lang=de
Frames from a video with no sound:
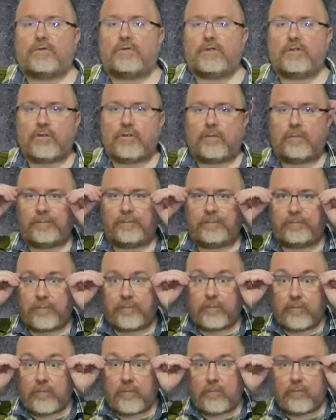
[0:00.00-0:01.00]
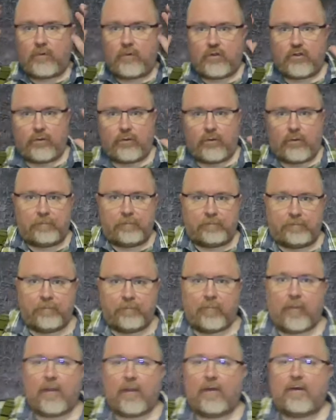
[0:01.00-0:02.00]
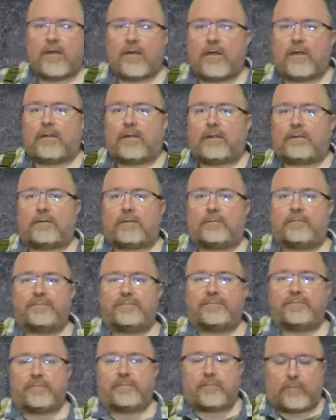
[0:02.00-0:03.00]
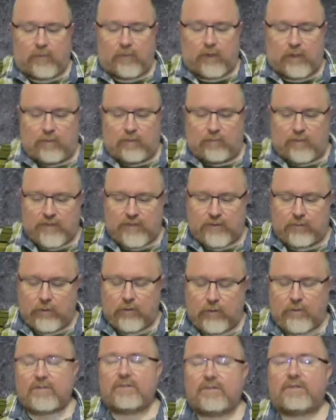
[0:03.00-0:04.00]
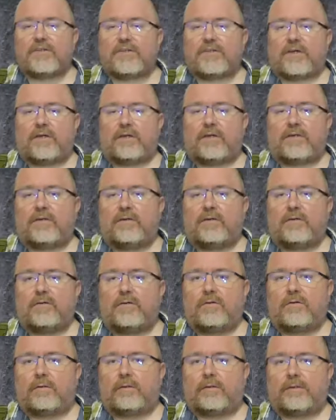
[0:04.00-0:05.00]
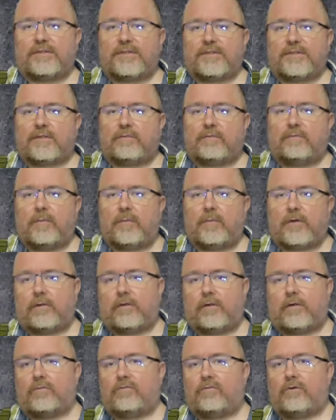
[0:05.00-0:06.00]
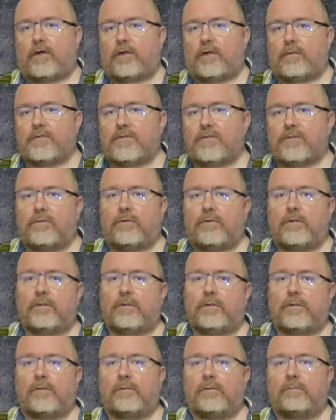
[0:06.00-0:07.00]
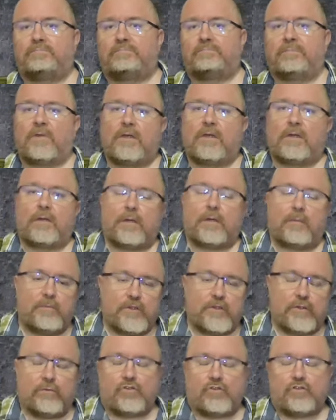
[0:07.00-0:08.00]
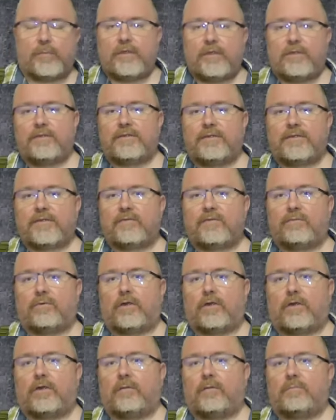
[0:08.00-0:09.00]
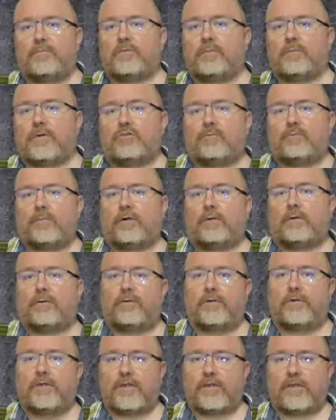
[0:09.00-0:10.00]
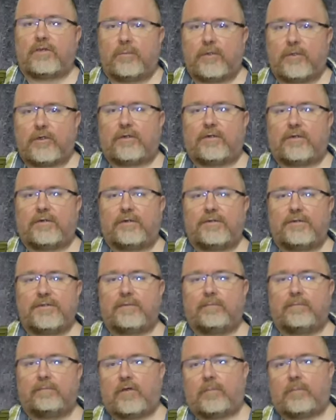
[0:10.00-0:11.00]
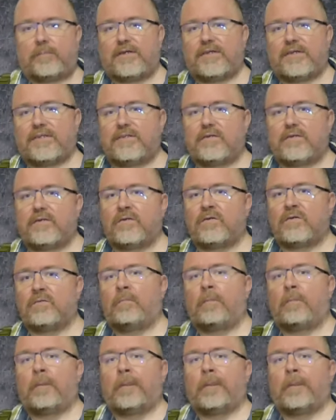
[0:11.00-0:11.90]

ein Feature, Entschuldigung, ähm, was durchaus interessant ist, wenn man auf Labs oder Missionsspielen ist, wo dann eben zum Beispiel auch Nicht-Kombatanten dabei sind